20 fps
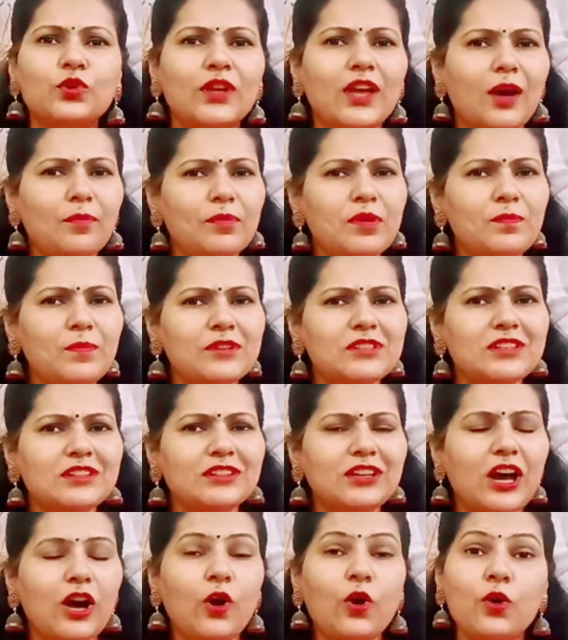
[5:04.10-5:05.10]
जो कि आपकी
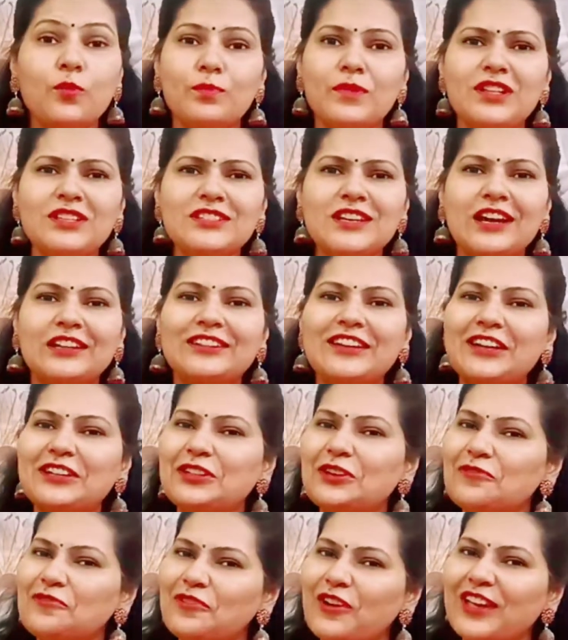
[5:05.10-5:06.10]
पसंद का हो मिल जाता
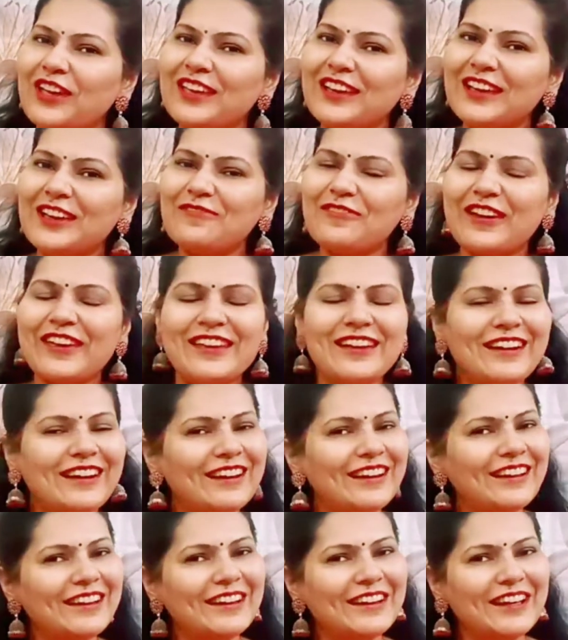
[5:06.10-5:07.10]
है तो वहीं के वहीं
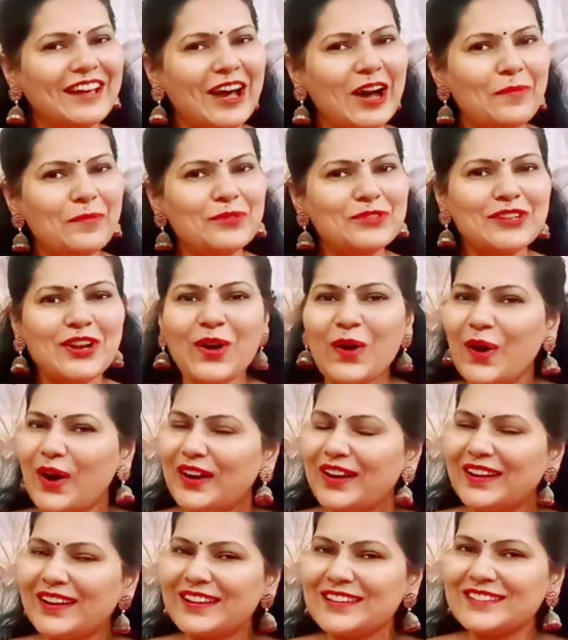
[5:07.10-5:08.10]
खड़े खड़े आप उसे
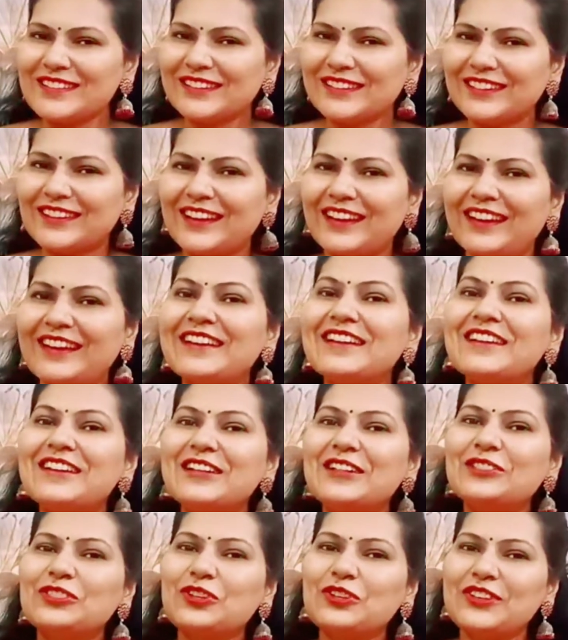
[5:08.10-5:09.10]
ऑर्डर कर सकते हैं
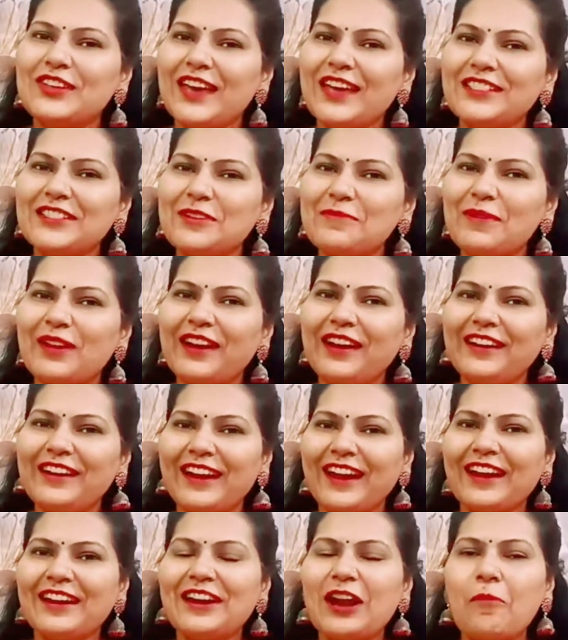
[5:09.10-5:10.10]
तो ये थी मेरी
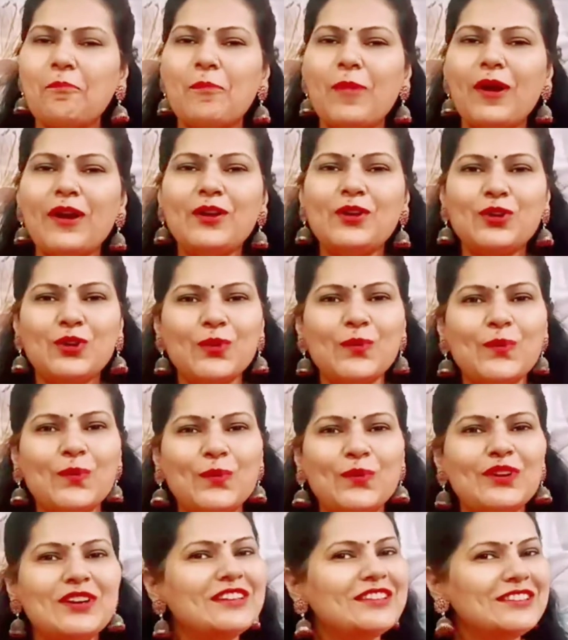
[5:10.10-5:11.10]
ट्रिक नंबर टू
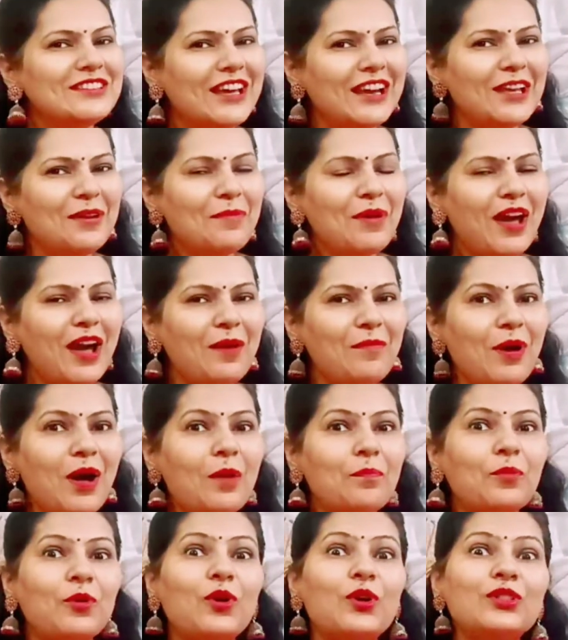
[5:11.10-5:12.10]
चलिए मैं अब
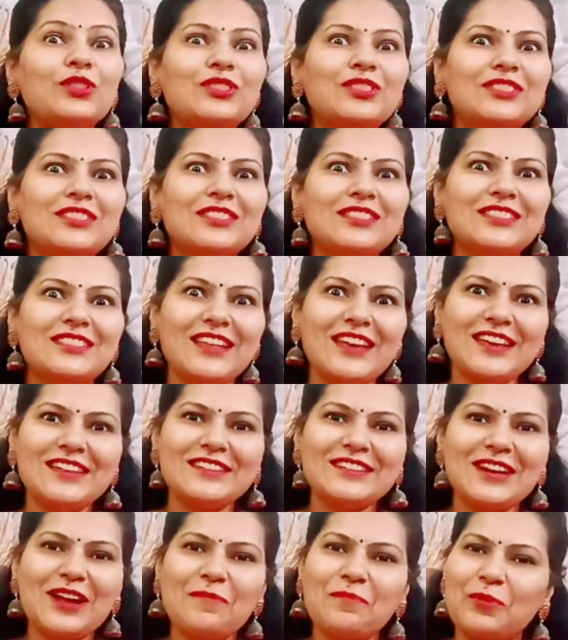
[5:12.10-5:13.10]
आपको
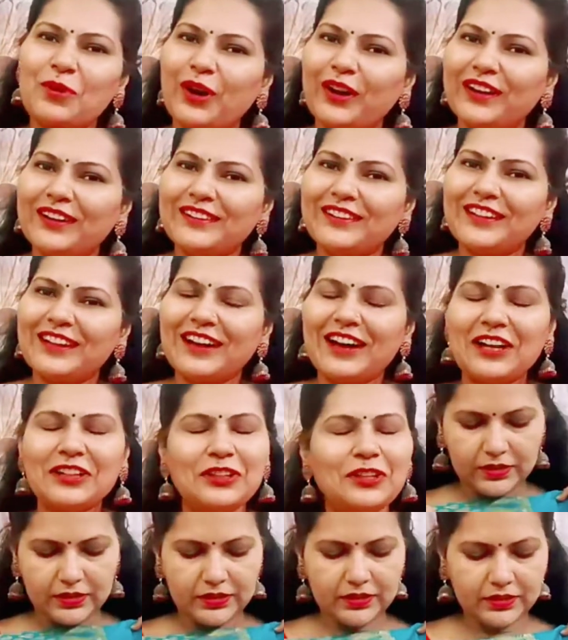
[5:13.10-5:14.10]
तीसरा प्रोडक्ट
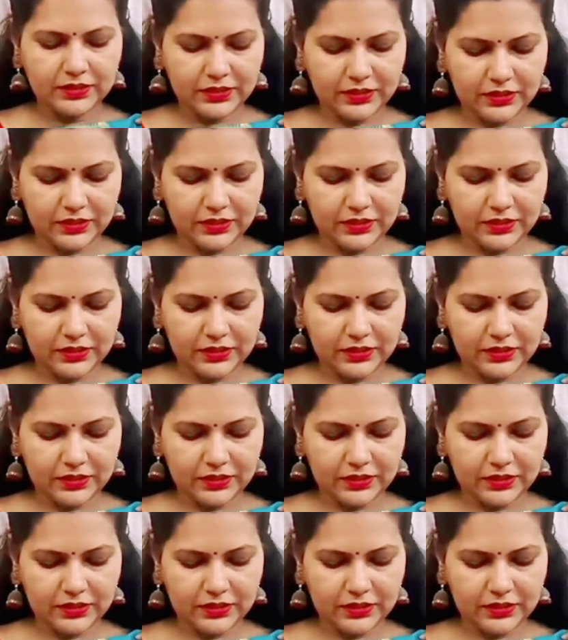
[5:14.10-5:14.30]
दिखाती हूँ